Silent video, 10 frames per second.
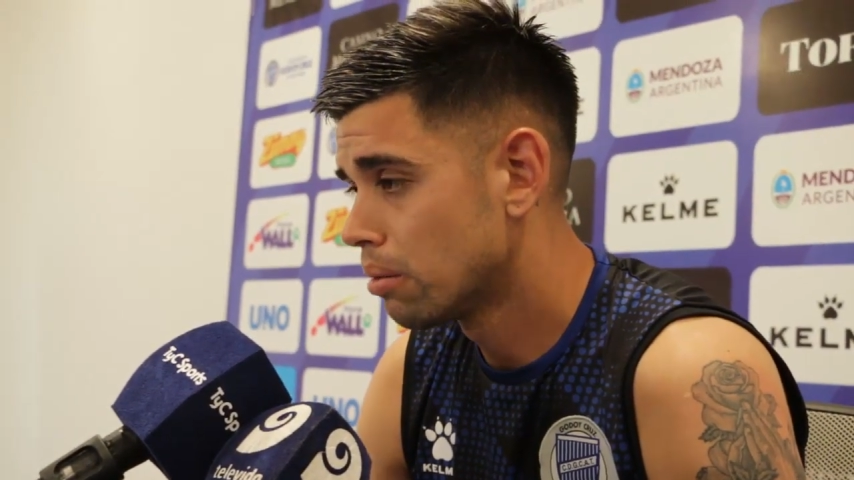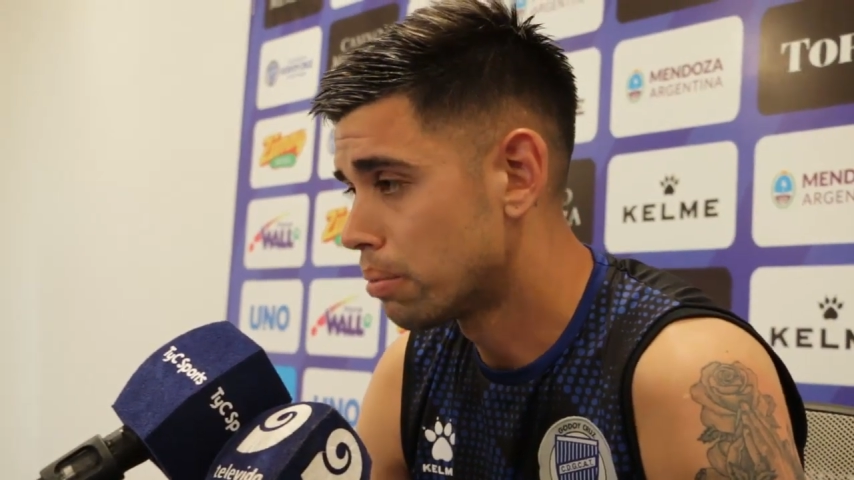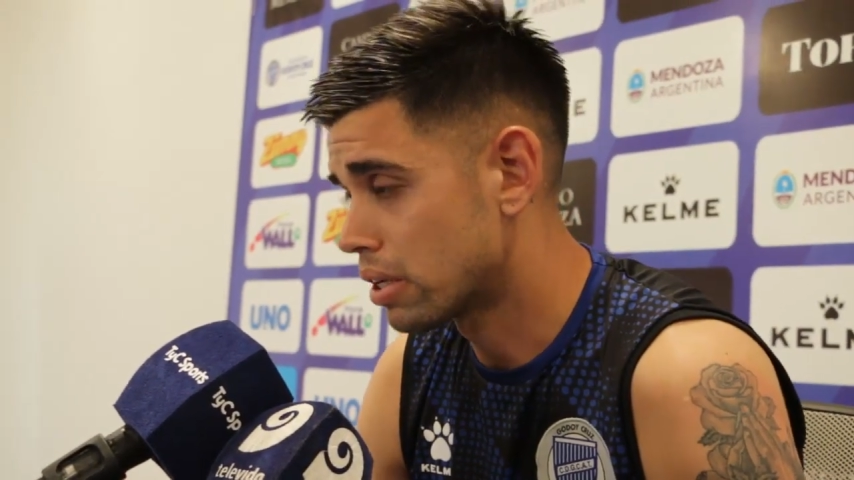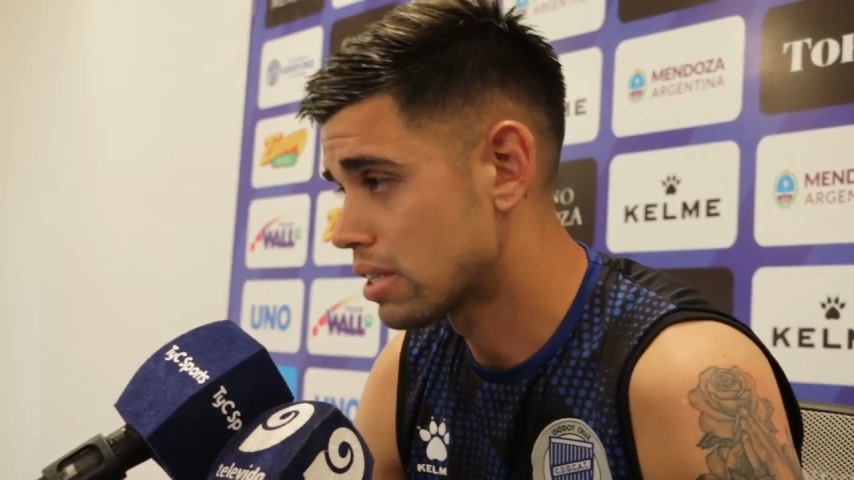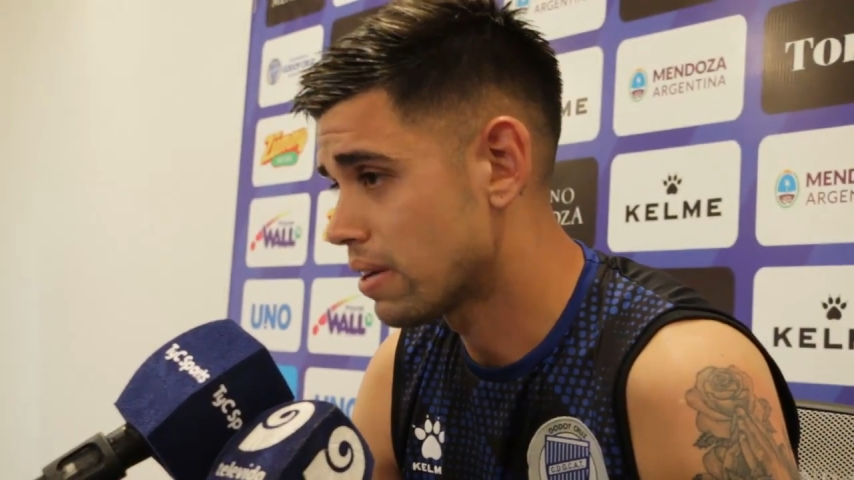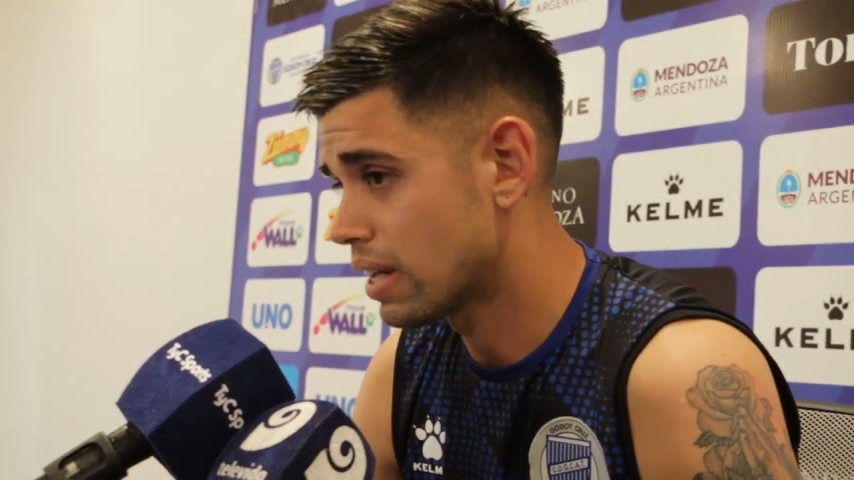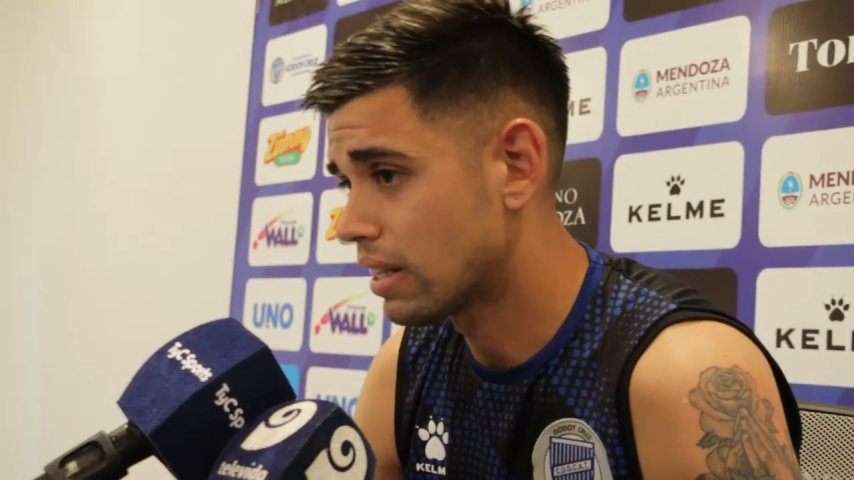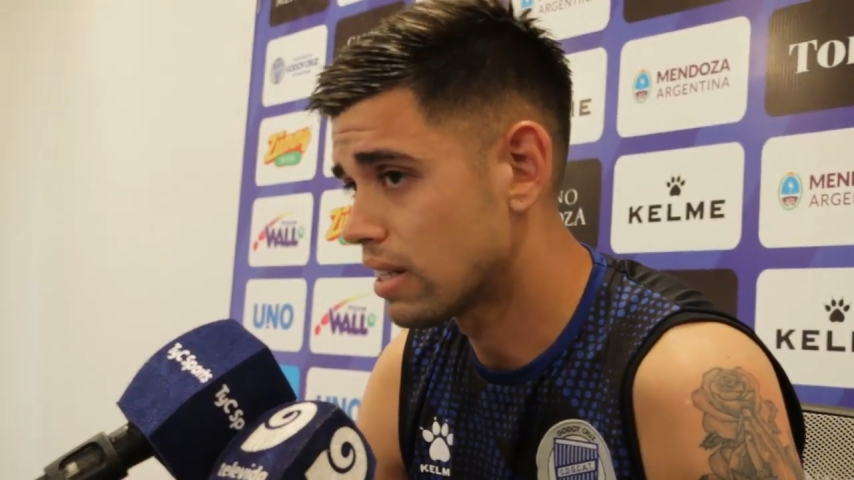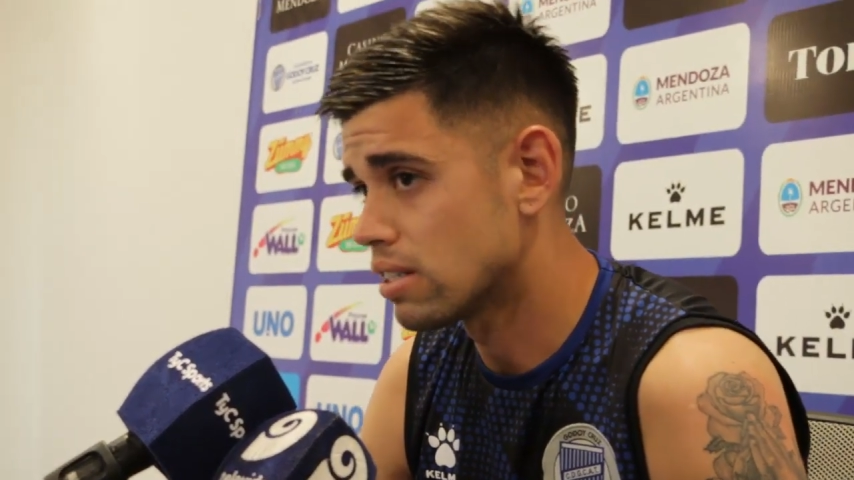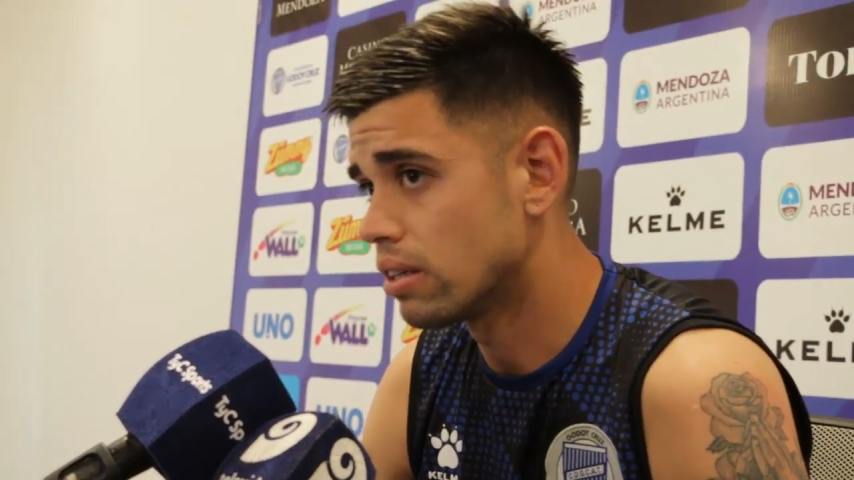porque sabía la
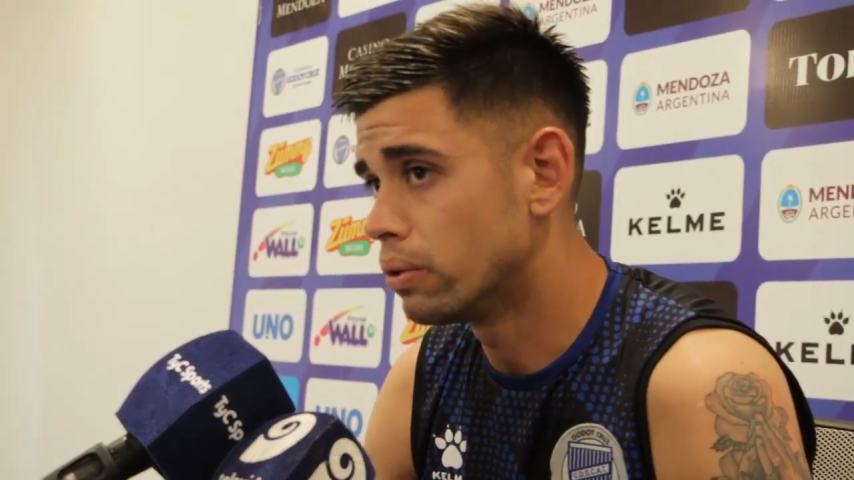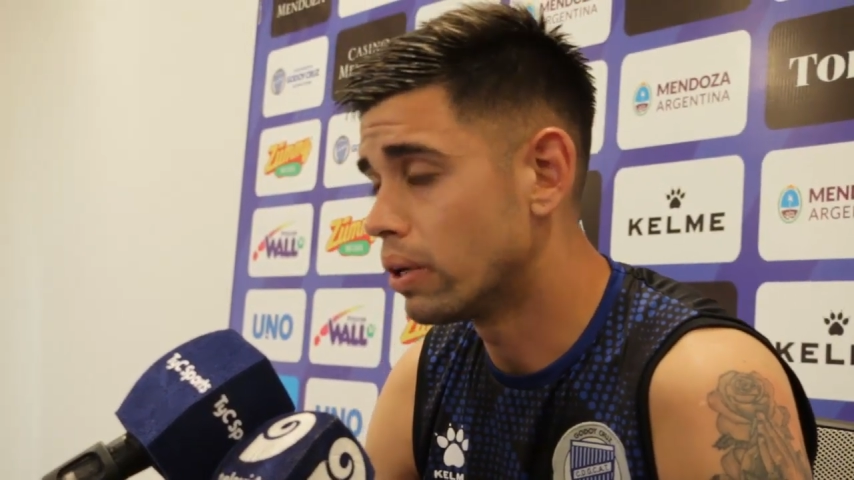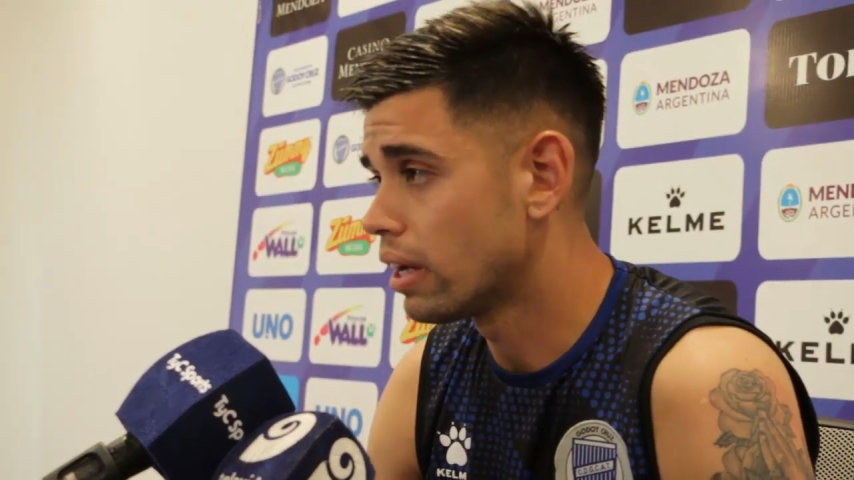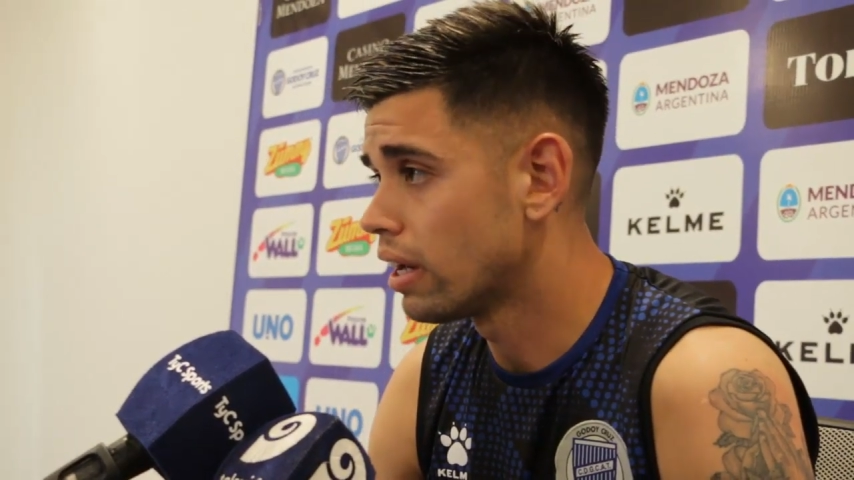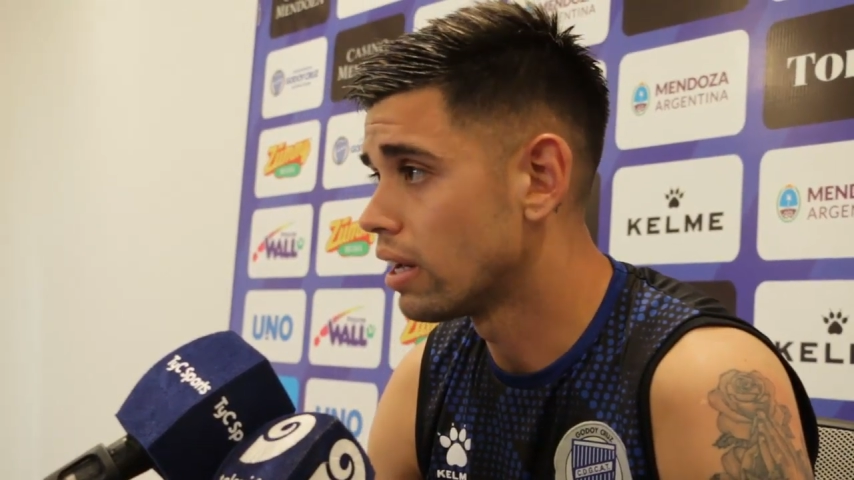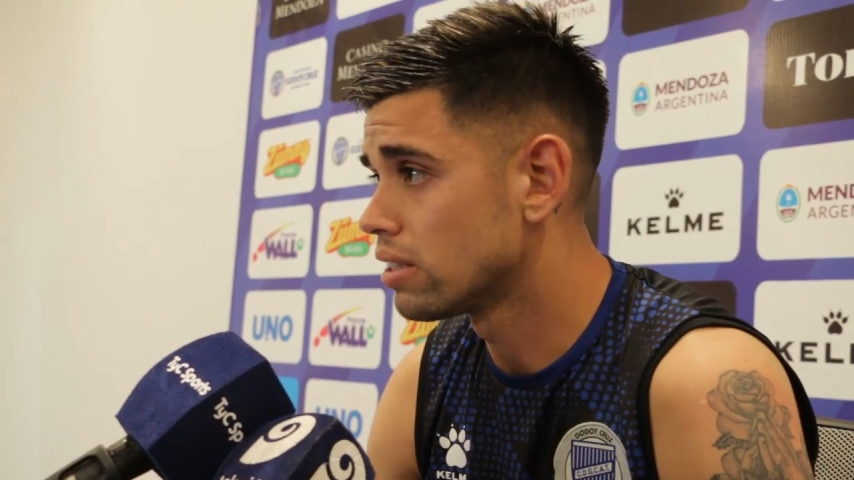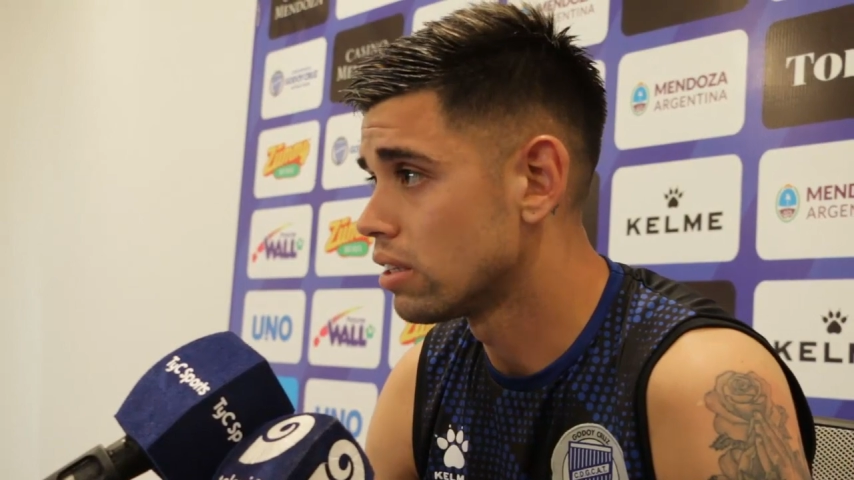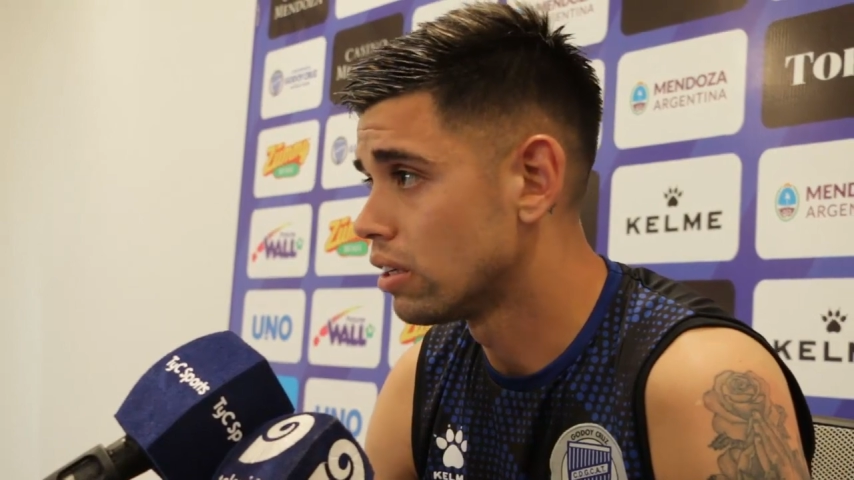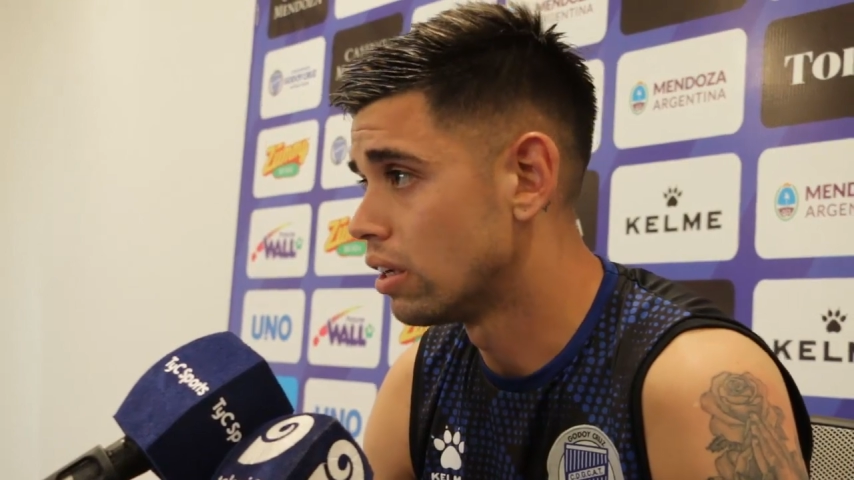clase de Cruz que es,